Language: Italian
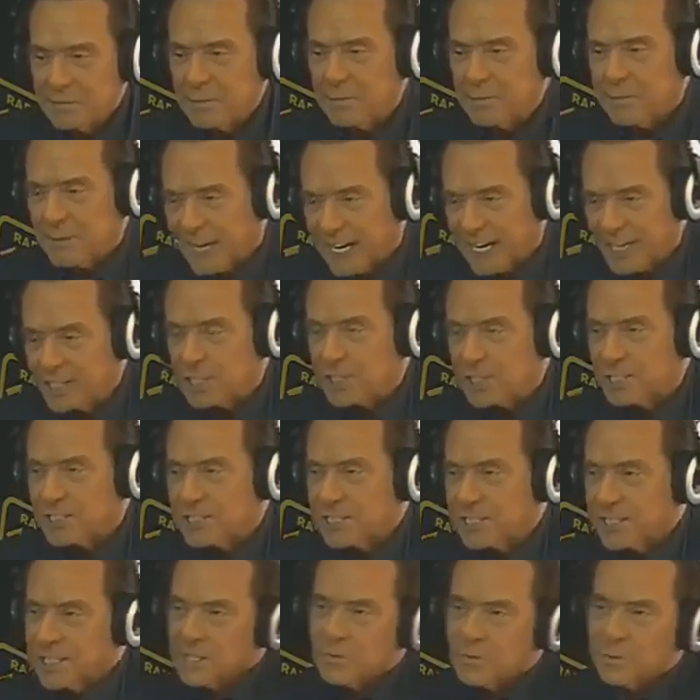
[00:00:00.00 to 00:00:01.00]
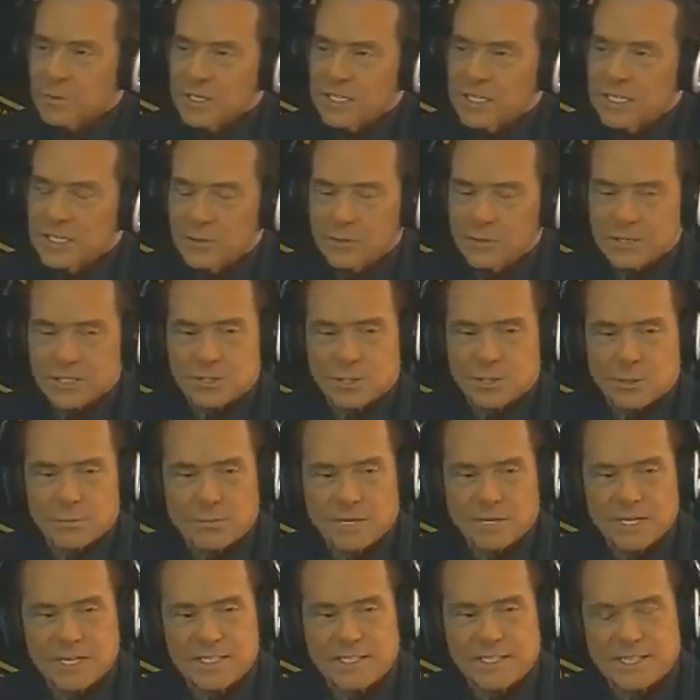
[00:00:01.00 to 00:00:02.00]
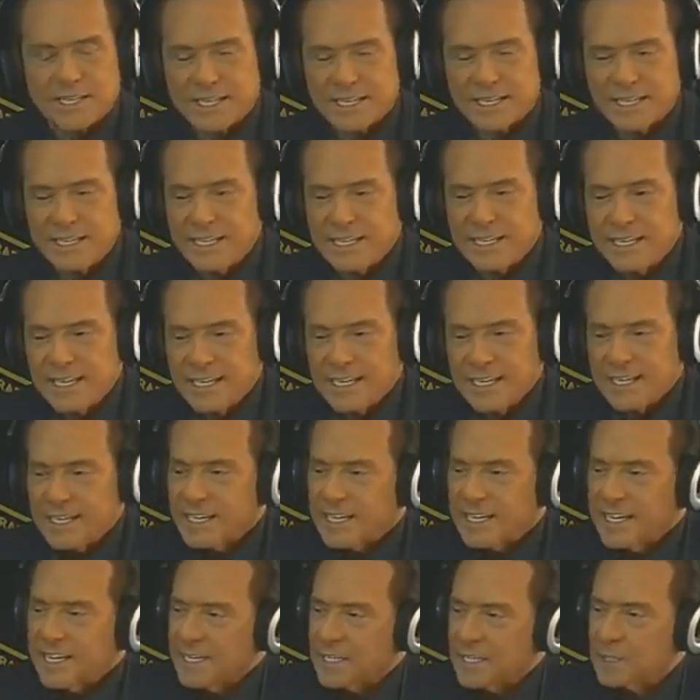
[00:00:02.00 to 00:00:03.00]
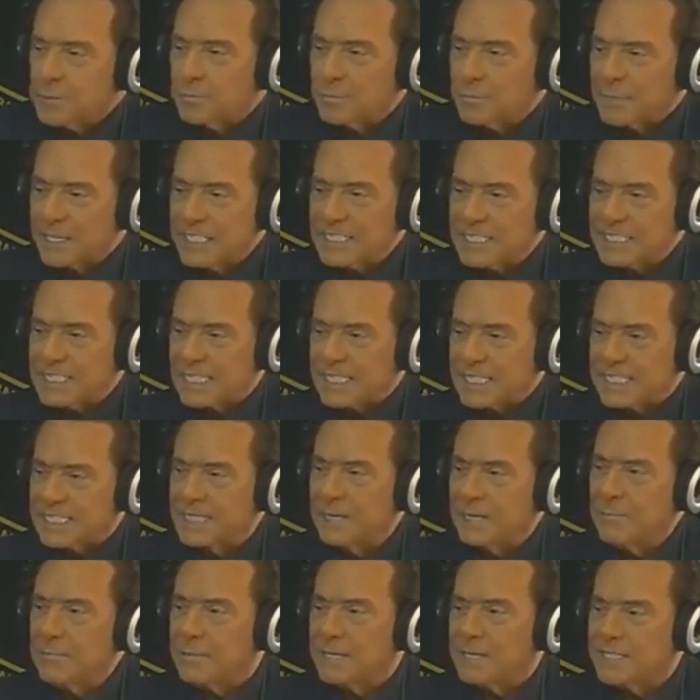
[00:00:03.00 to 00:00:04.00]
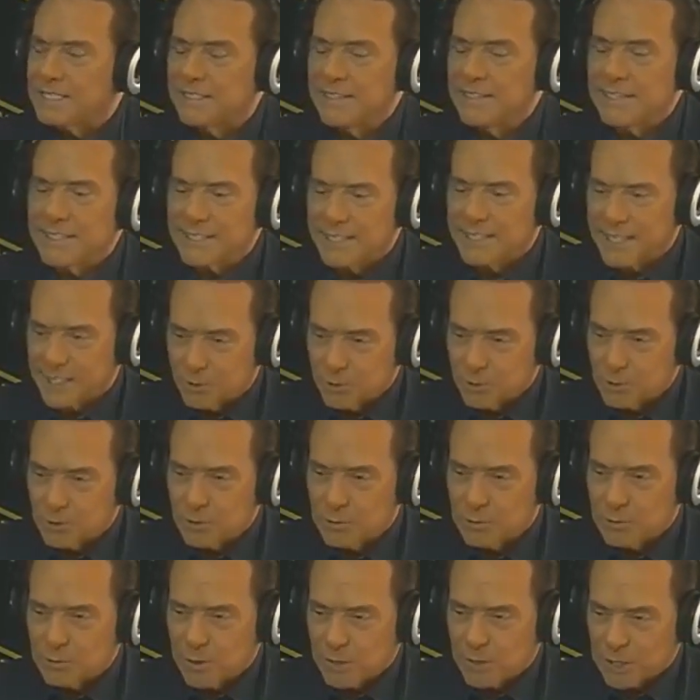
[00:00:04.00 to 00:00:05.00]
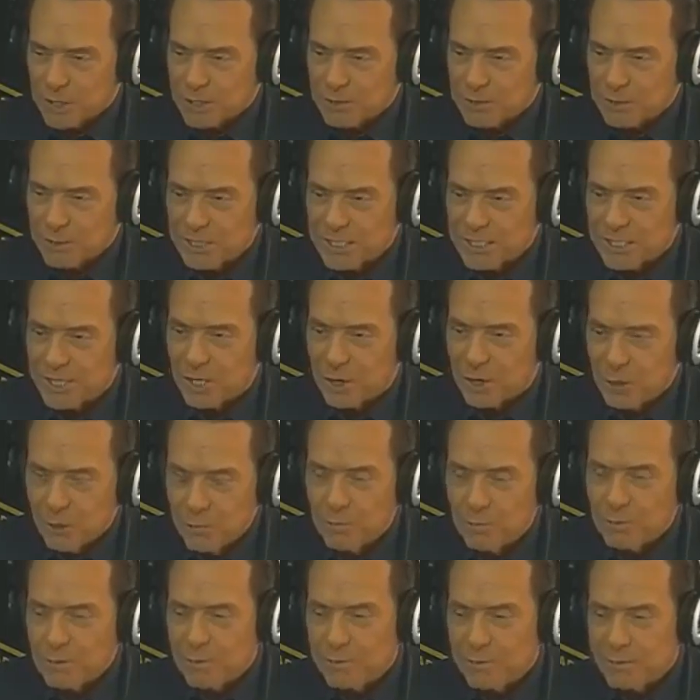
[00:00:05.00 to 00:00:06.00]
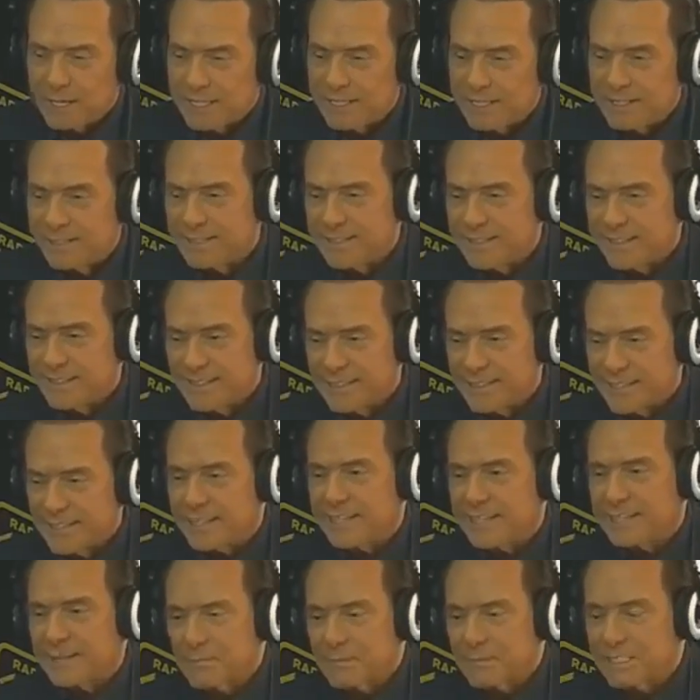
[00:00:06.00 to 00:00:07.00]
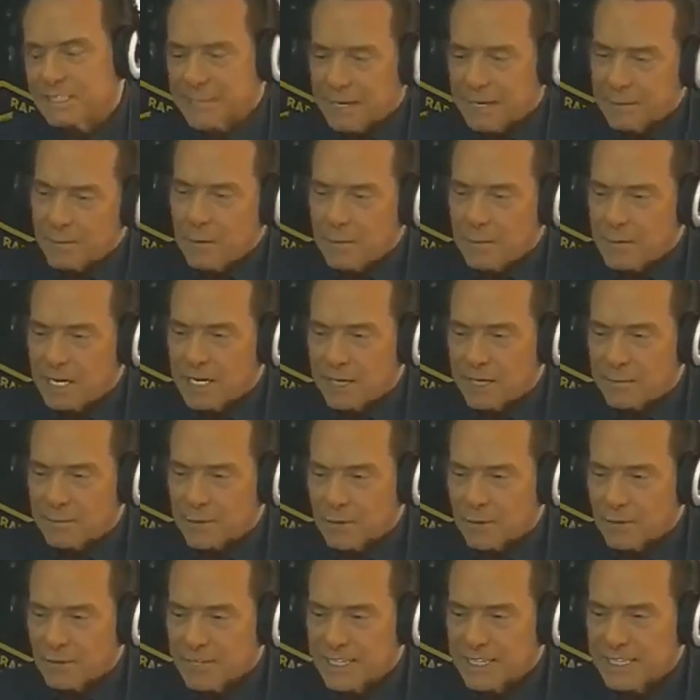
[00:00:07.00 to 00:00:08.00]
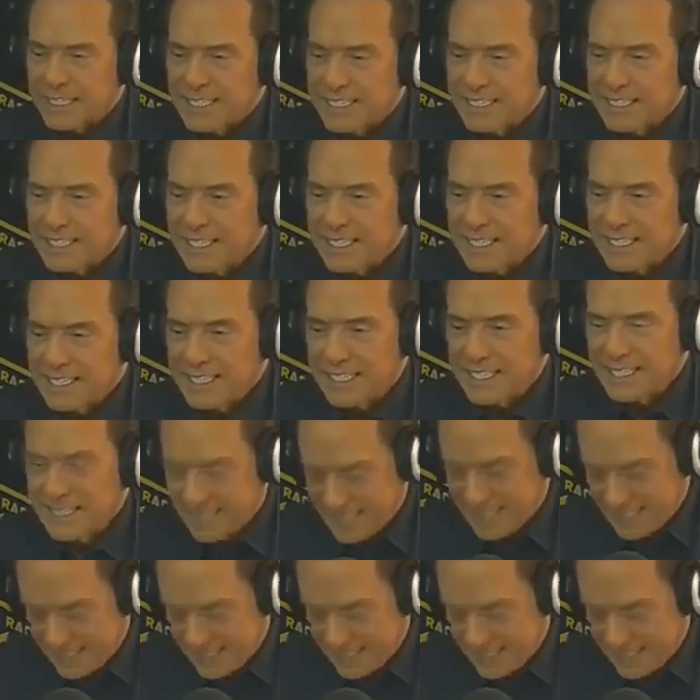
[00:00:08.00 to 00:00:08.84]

mi piace essere qui in questo ambiente che sprizza simpatia da tutti i poli. Vuole fare, vuole fare, un programma da noi? Mettiamomi alla prova. Va bene, va bene.